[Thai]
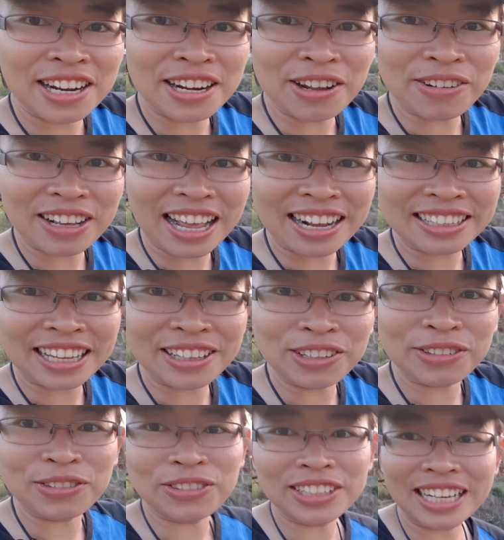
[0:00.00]
เรากางเต็นท์ตร
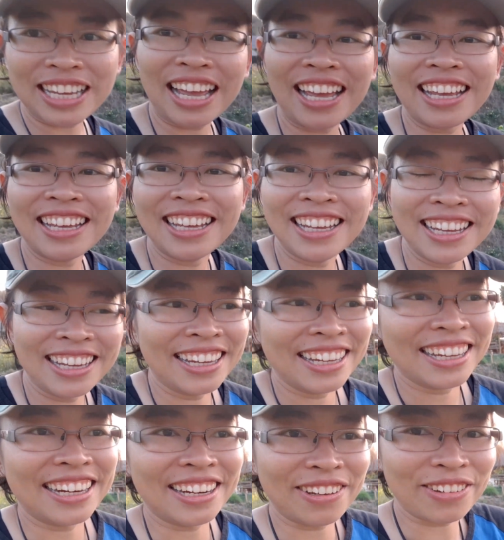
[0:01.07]
งนู้นนะคะ
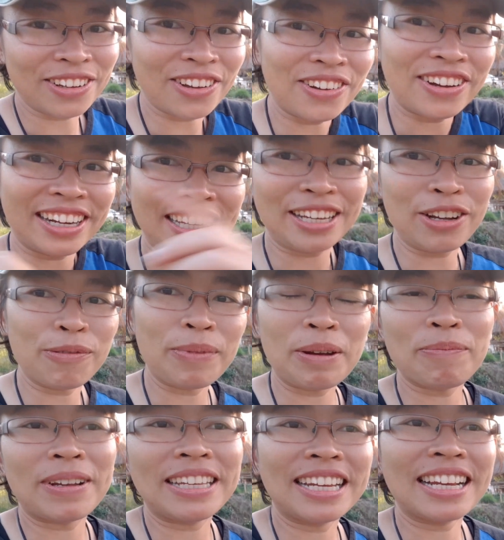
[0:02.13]
แล้วก็อันนี้ก็เป็น
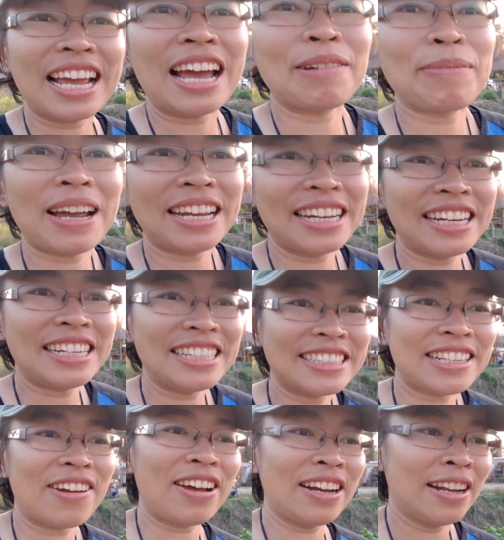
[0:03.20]
บรรกาศภายในรี
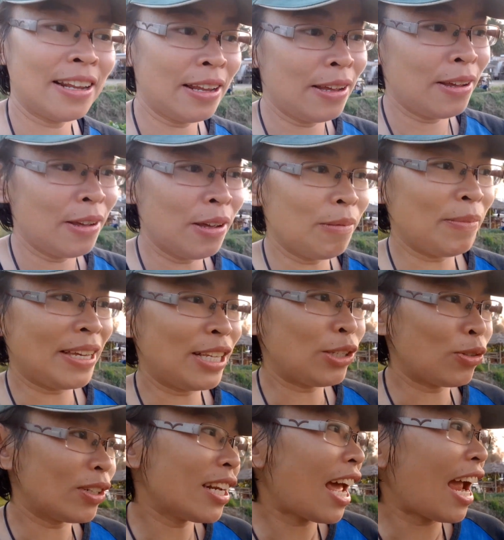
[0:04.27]
สอร์ทมี
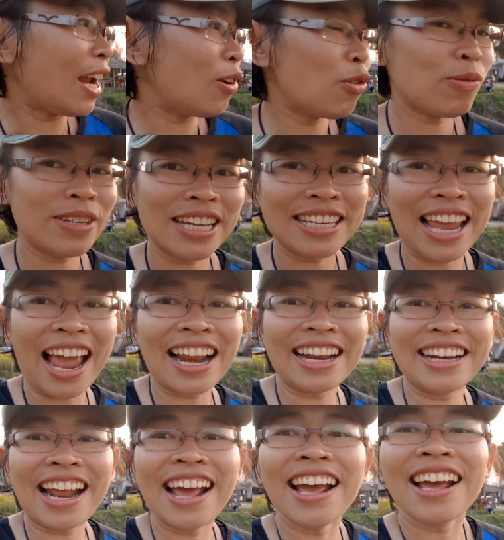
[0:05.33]
จุดถ่ายรูปเยอะแยะเล
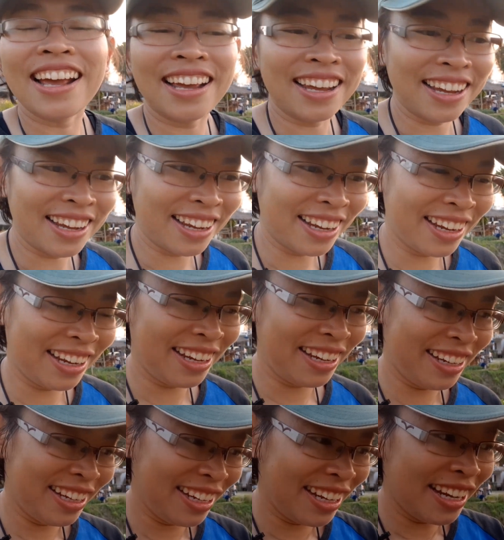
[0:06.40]
ยนะ
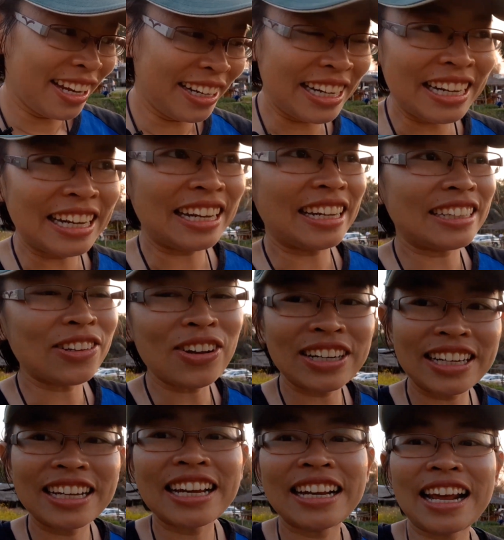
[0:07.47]
นี่ตอน
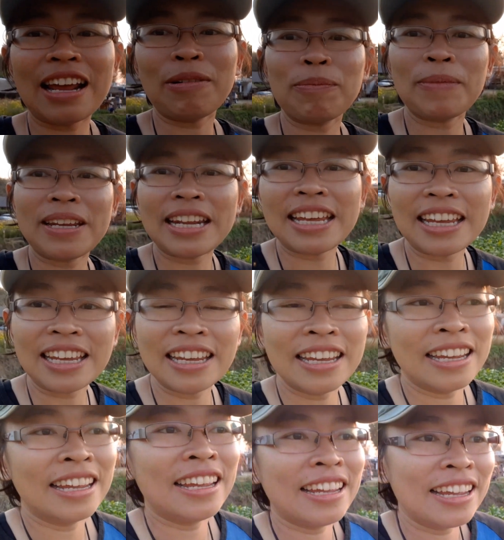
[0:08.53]
นี้ขนาดไม่ได้
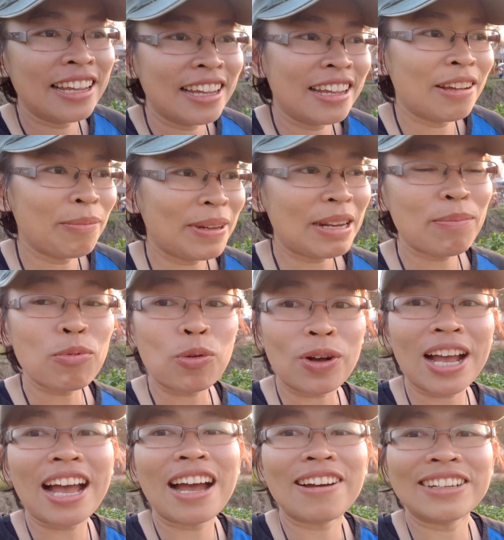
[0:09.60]
ไม่ได้ปลูก
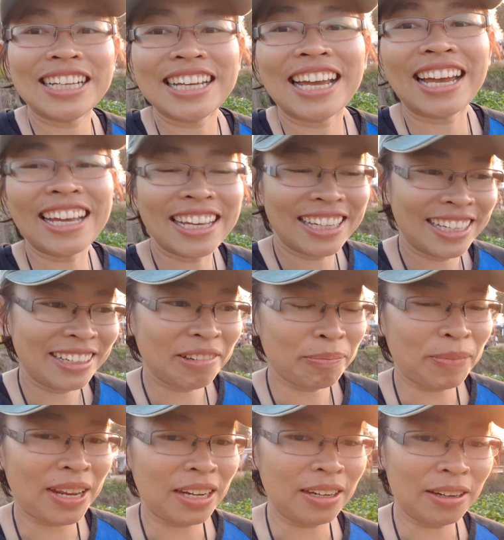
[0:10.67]
ข้าวนะคะ
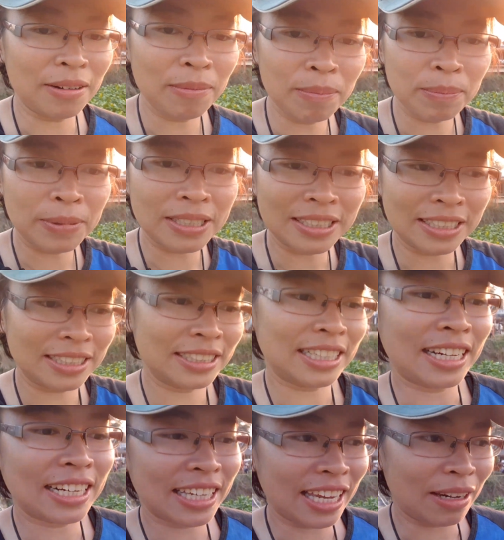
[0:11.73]
เป็นพืชเศร
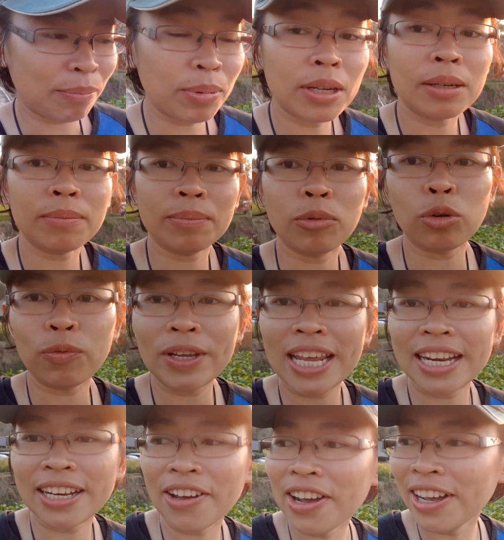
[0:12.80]
ษฐกิจพืชหมุนเวียน
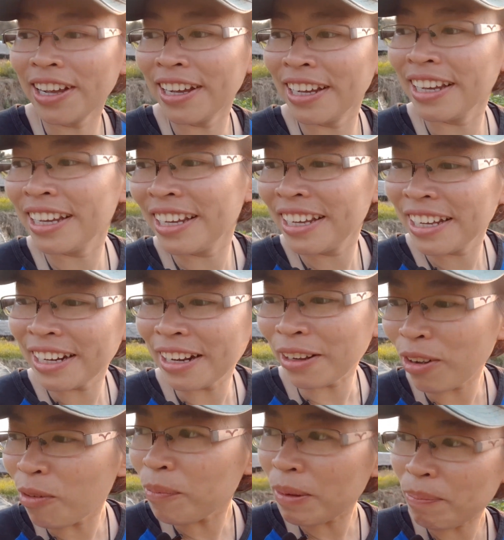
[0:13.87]
เนาะแล้ว
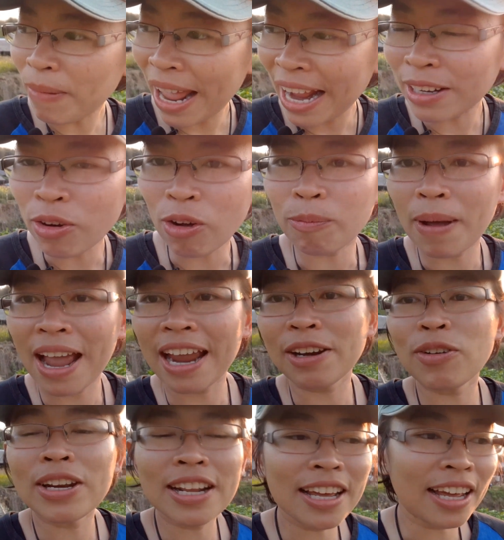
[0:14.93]
ก็มีแปลงดอกไม้
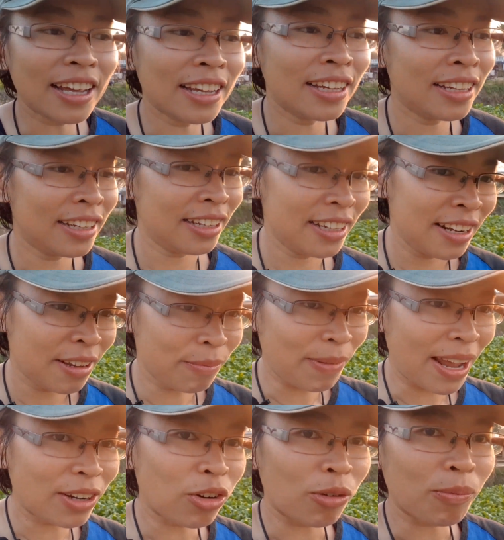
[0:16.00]
ด้วยนะคะแปล
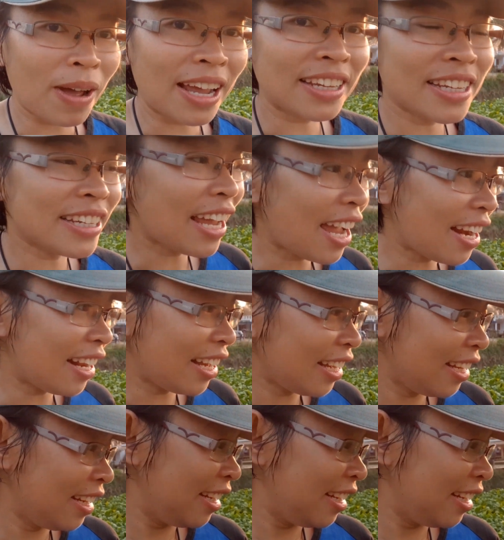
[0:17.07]
งดอกไม้เยอะแยะเลย